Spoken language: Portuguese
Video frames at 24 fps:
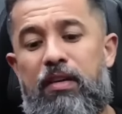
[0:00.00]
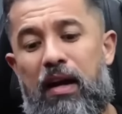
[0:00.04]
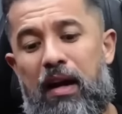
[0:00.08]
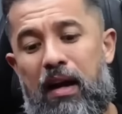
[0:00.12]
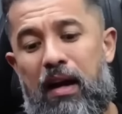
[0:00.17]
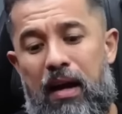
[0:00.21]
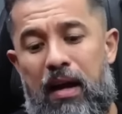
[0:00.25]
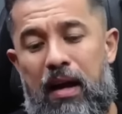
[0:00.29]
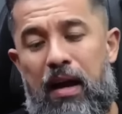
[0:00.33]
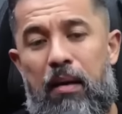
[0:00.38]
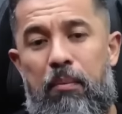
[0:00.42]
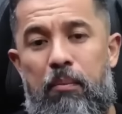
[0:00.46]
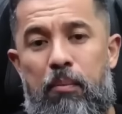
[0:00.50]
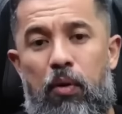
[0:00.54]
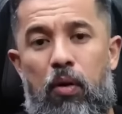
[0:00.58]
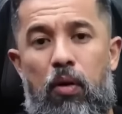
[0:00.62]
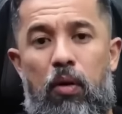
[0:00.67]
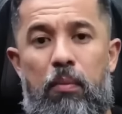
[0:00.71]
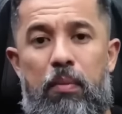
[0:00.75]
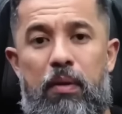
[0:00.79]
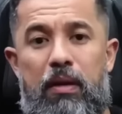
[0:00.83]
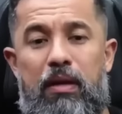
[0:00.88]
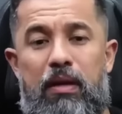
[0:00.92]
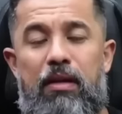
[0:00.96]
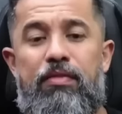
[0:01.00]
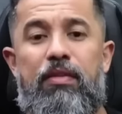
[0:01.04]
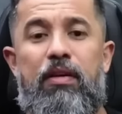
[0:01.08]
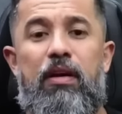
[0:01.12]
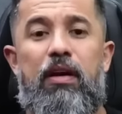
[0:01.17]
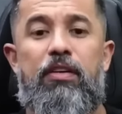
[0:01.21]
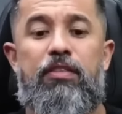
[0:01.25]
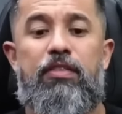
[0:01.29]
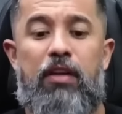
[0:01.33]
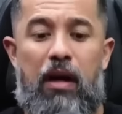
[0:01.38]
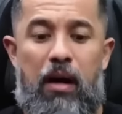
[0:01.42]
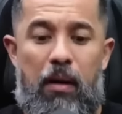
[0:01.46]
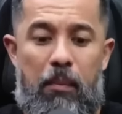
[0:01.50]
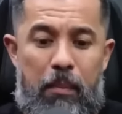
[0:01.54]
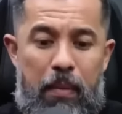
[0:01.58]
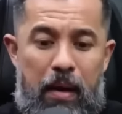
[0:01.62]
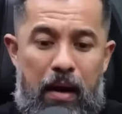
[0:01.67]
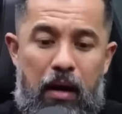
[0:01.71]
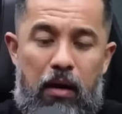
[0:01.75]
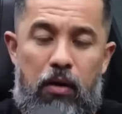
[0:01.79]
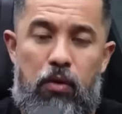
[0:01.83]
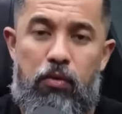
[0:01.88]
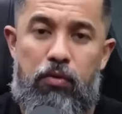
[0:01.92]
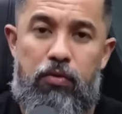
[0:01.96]
Ela é a própria traficante. Ela
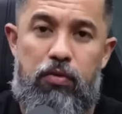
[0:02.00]
pega no